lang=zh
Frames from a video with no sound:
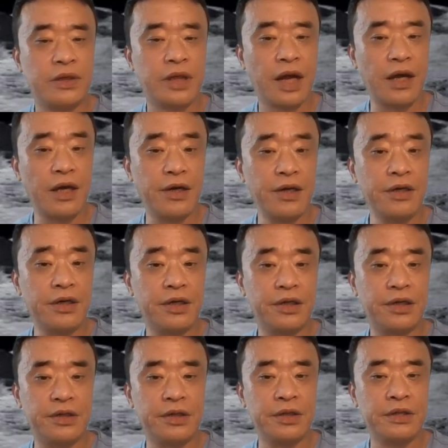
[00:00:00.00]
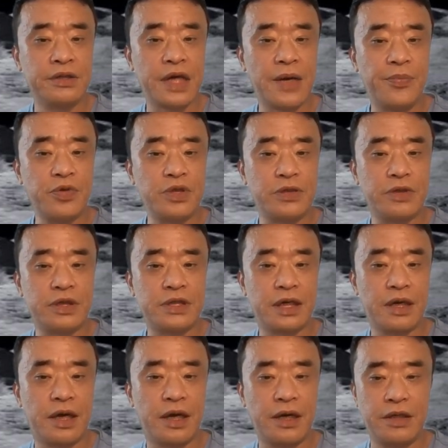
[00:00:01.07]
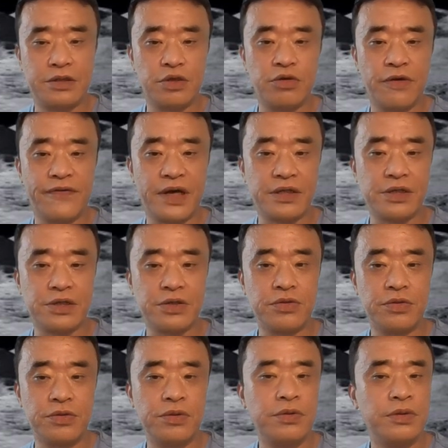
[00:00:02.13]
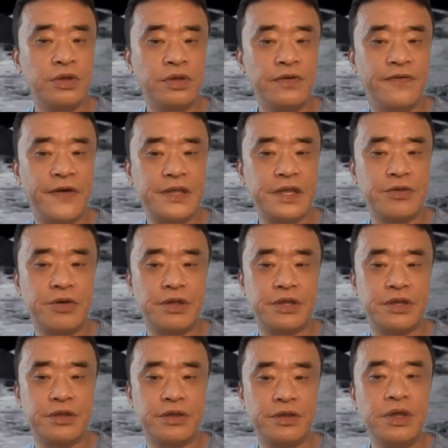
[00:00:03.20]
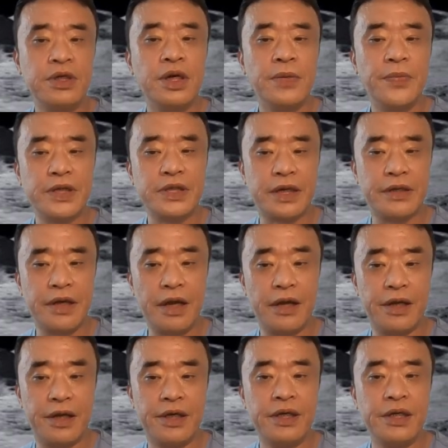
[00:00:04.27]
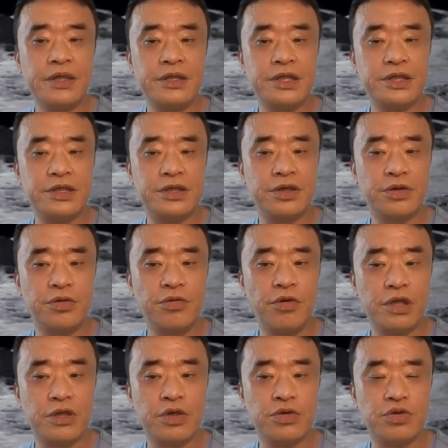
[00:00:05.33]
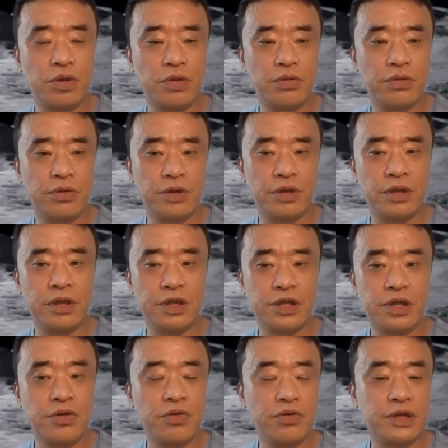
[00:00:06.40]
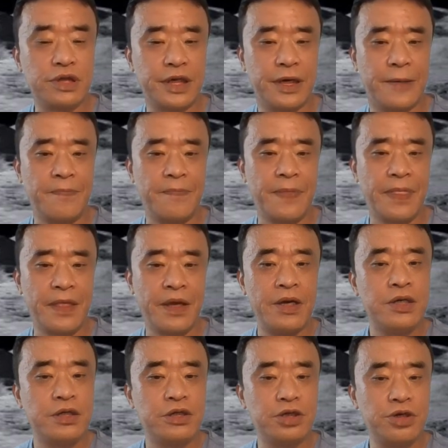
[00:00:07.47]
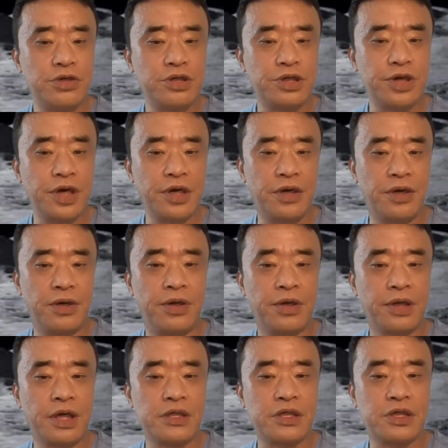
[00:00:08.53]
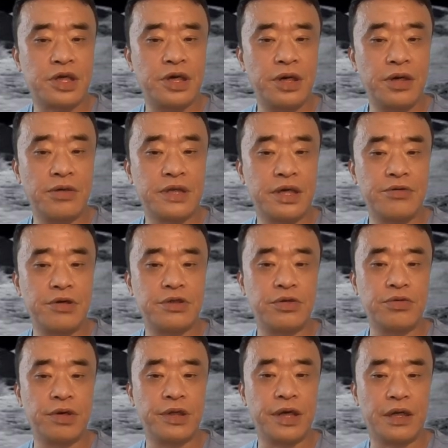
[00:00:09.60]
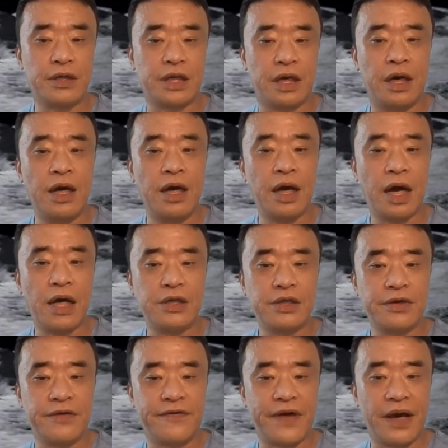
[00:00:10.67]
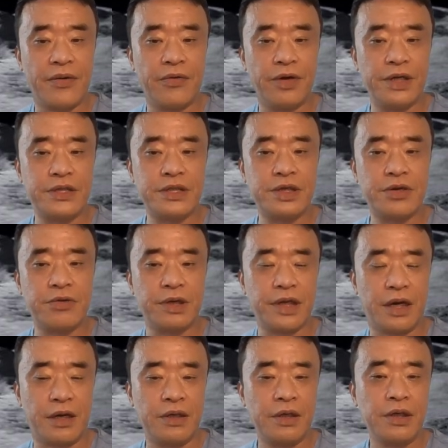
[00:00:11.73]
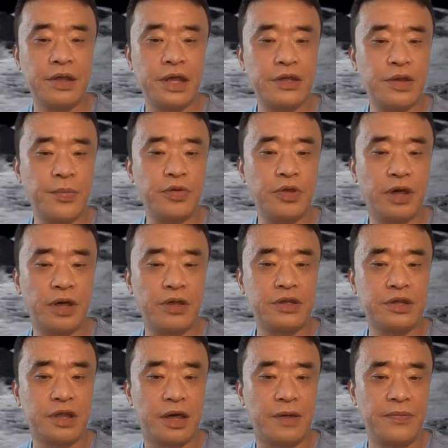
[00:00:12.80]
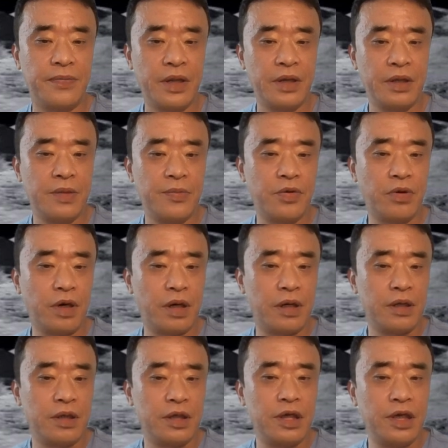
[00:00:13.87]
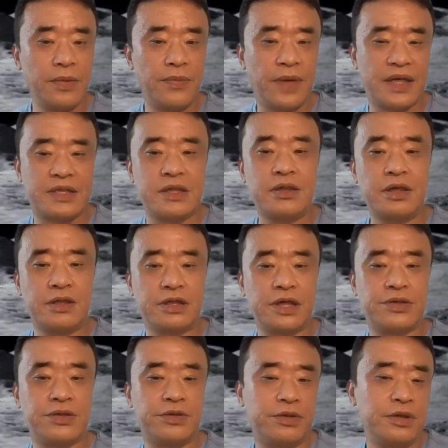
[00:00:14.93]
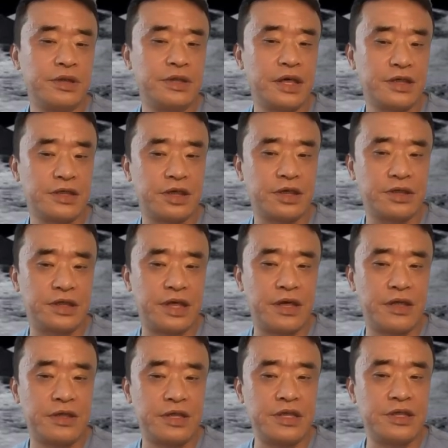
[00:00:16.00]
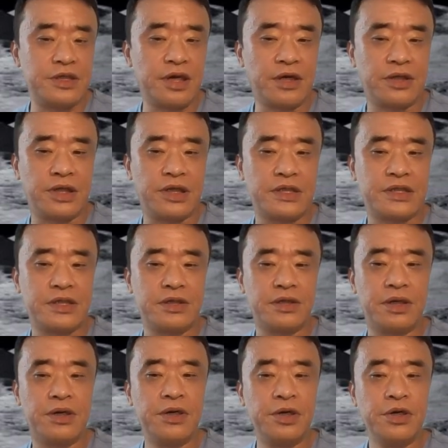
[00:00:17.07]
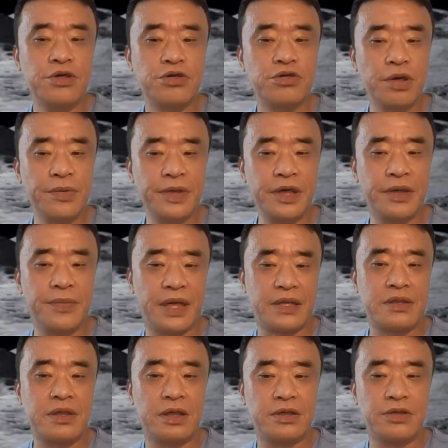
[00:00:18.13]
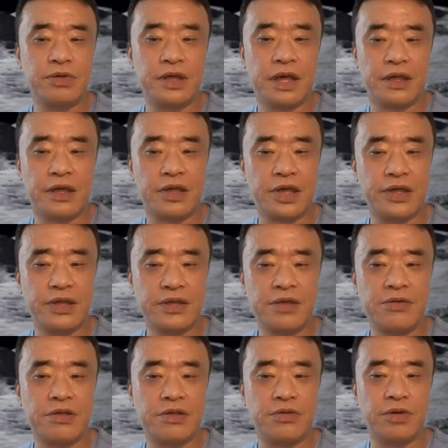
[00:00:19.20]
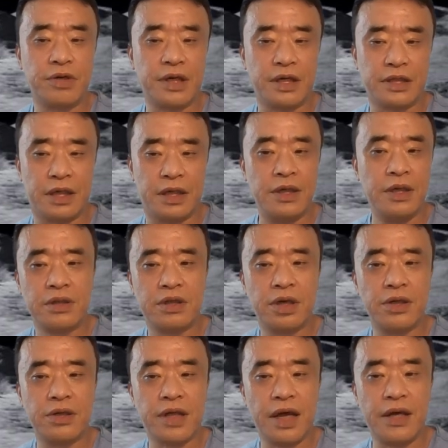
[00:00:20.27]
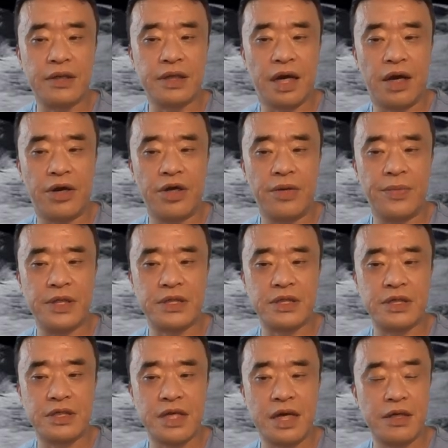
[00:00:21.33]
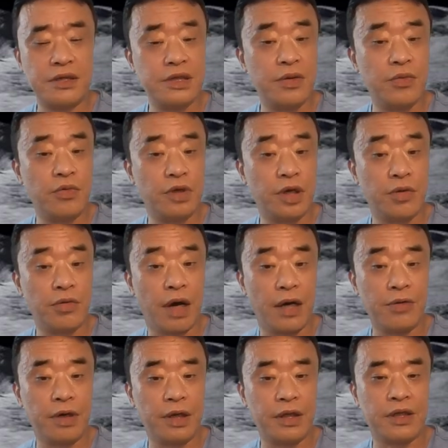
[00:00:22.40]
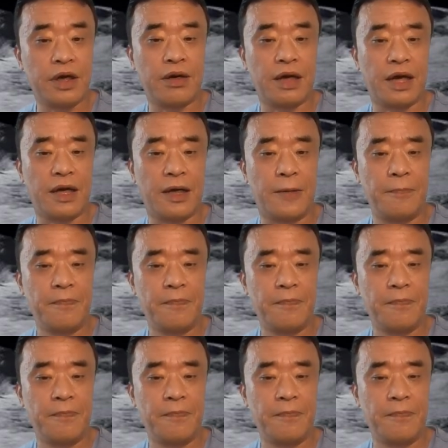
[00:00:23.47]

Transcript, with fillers: 它很可能在不久的将来就会发射升空，飞向月球，并在那里进行月球着陆和升空实验。至于实验后它是停留在月球轨道上，还是返回近地轨道，那就不得而知了。不过以马斯克这种将省钱进行到底的性格，说不定马斯克就会让它停在月球轨道上，等待着阿尔特密斯三任务的宇航员的到来了。